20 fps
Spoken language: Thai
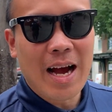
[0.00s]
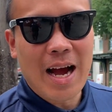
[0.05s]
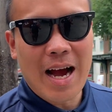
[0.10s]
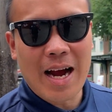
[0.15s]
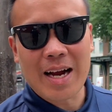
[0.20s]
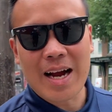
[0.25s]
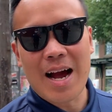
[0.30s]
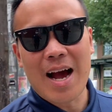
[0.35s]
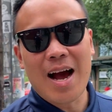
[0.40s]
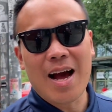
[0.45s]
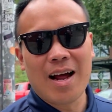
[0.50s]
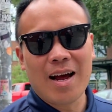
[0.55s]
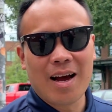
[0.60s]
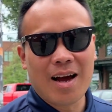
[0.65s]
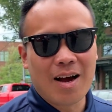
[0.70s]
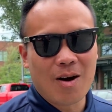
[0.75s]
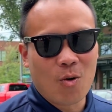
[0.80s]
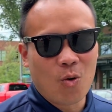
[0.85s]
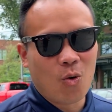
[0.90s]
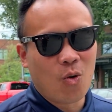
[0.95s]
อากาศ
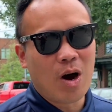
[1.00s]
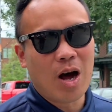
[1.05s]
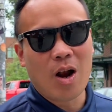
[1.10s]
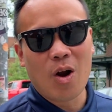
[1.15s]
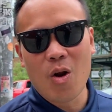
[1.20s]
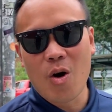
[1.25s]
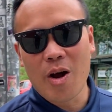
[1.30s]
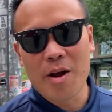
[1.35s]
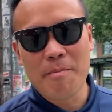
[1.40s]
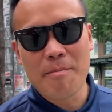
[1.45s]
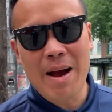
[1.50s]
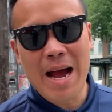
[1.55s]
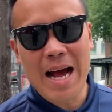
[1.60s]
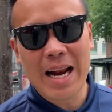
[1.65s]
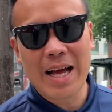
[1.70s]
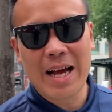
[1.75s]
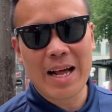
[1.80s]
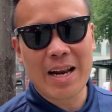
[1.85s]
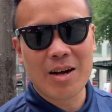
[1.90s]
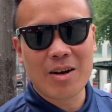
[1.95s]
โอ้โห อร่อยมาก
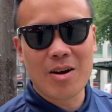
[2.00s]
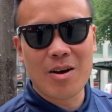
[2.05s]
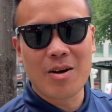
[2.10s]
เลยฮะ แล้ว